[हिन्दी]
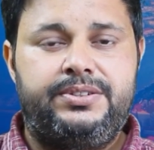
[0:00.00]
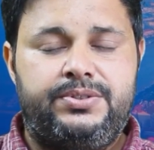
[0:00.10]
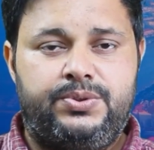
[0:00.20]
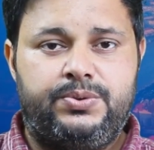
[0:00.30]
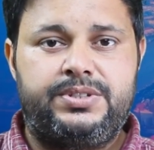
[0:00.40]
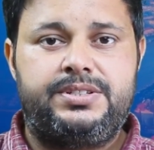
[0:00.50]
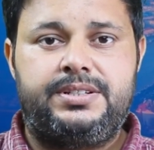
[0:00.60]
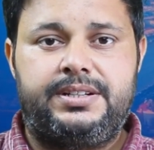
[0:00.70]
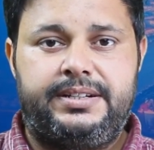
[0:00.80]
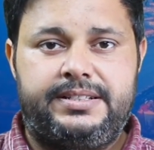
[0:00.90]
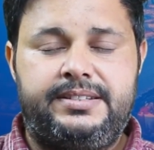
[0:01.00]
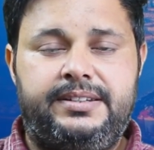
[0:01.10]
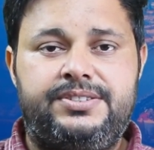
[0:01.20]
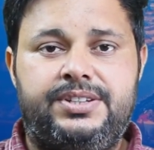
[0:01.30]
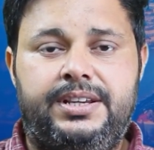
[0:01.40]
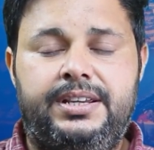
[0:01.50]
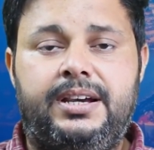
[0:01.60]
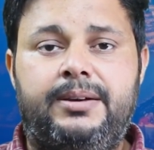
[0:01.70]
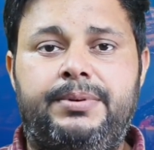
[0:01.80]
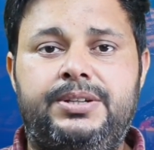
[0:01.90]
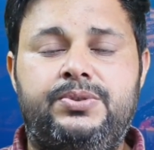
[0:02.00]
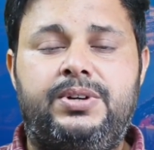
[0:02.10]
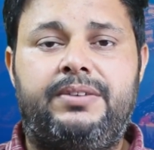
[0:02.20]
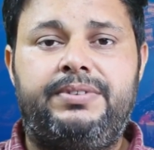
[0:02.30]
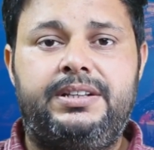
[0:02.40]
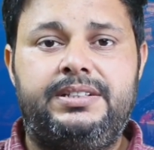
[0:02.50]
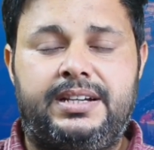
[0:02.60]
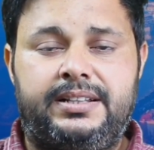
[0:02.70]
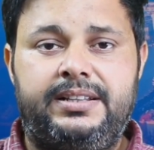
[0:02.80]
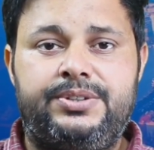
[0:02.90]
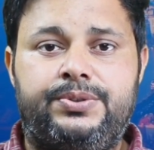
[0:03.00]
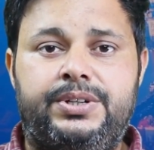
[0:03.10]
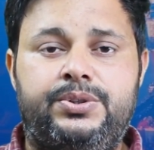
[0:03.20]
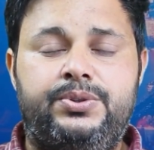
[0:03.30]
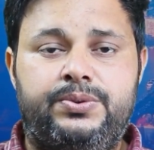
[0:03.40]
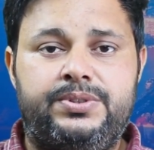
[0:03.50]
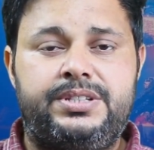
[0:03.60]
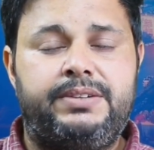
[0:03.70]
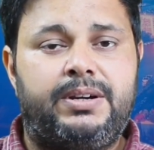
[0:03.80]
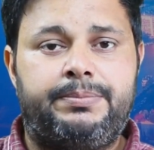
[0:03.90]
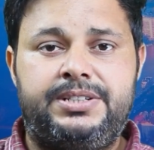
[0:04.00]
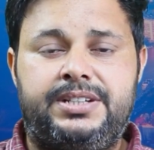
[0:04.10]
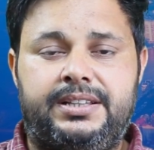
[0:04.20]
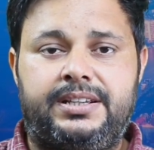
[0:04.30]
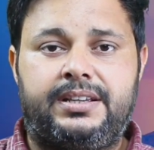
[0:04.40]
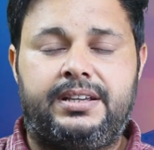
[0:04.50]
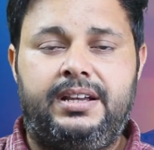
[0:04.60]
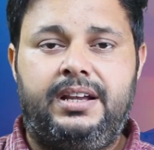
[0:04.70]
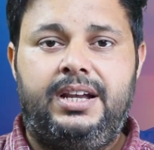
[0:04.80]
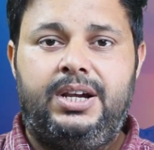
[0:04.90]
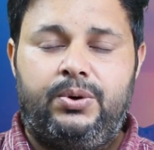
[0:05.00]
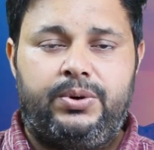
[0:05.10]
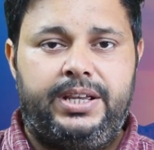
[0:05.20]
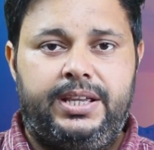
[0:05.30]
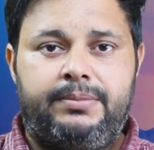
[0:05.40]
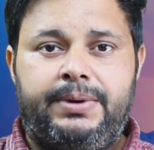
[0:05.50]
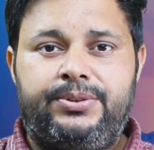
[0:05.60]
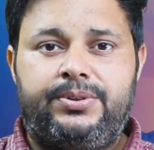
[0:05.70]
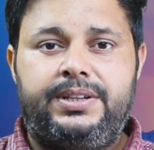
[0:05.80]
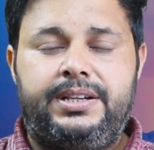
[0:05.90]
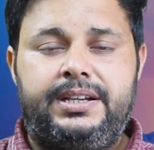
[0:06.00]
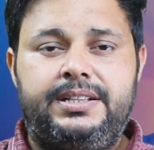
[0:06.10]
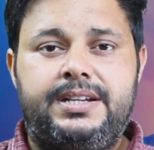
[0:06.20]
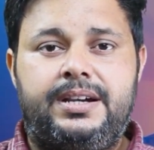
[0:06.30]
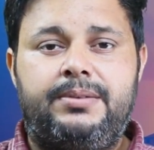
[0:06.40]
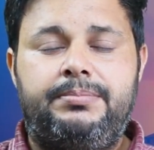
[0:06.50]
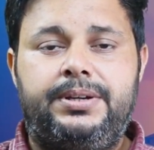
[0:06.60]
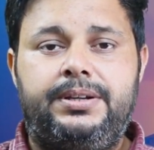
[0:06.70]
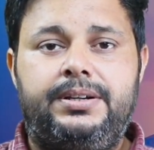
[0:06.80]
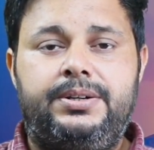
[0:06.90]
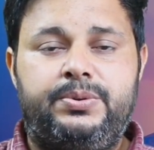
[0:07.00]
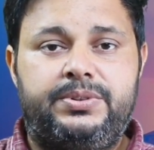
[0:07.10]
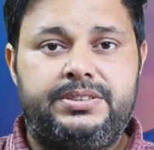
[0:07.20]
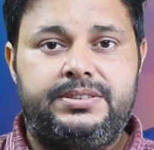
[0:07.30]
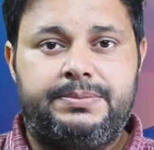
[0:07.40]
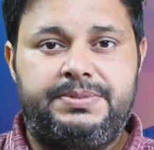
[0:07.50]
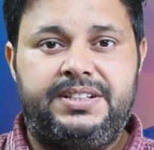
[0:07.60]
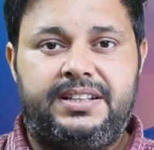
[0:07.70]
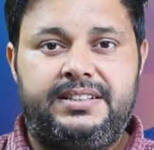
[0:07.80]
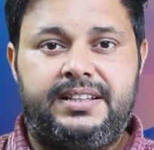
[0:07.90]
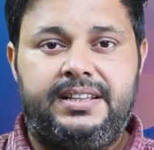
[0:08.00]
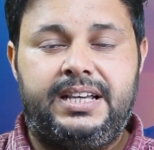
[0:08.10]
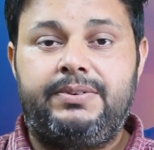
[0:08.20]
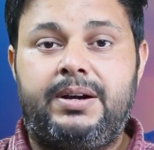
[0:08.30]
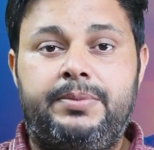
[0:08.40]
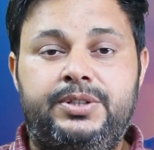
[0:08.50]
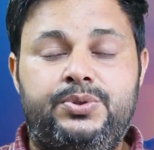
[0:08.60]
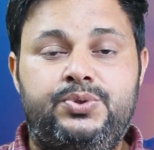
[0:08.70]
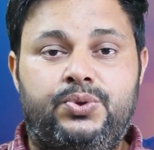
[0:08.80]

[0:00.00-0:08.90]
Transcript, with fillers: एक टूरिस्ट डेस्टिनेशन है यहाँ पर जो काफ़ी ज़्यादा देशों के जो टूरिस्ट हैं वहाँ पर जाते हैं और एक बात होती है कि जहाँ पर टूरिस्ट सबसे ज़्यादा जाते हैं वहाँ पर जो